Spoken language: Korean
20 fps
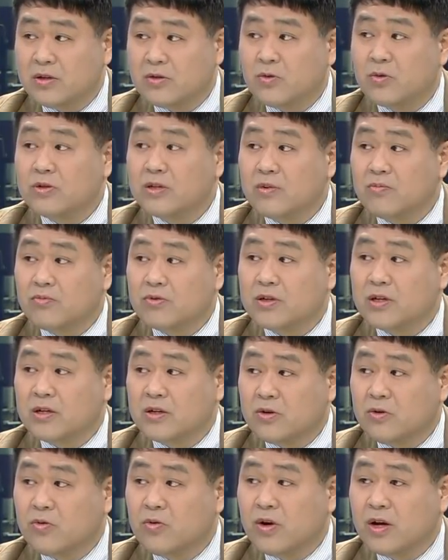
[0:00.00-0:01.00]
통상 분쟁을
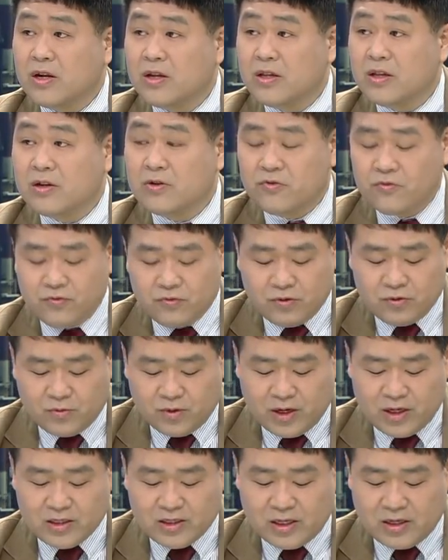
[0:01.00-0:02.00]
끌고 가는 일을 중국은
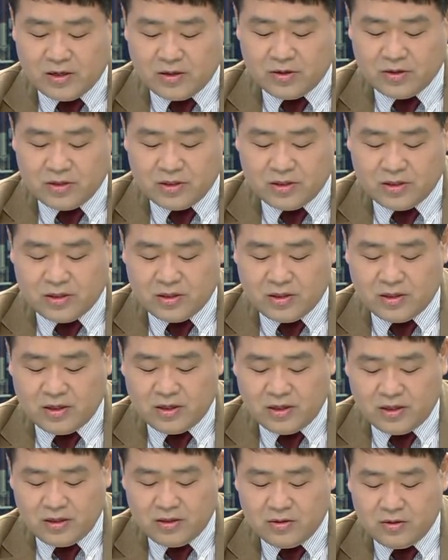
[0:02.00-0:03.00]
원하지 않을
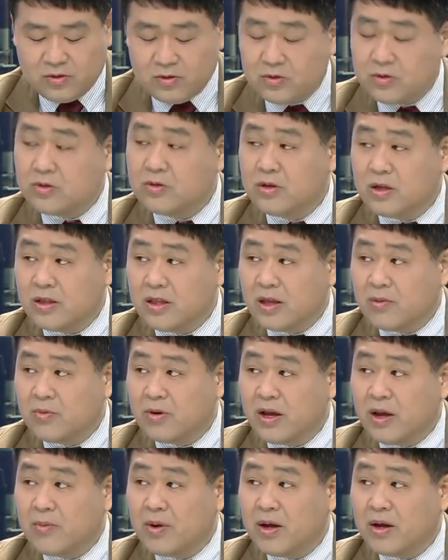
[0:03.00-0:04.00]
것이기
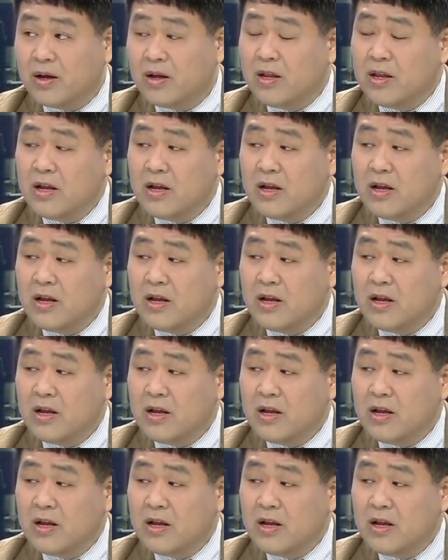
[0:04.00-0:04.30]
때문에 아마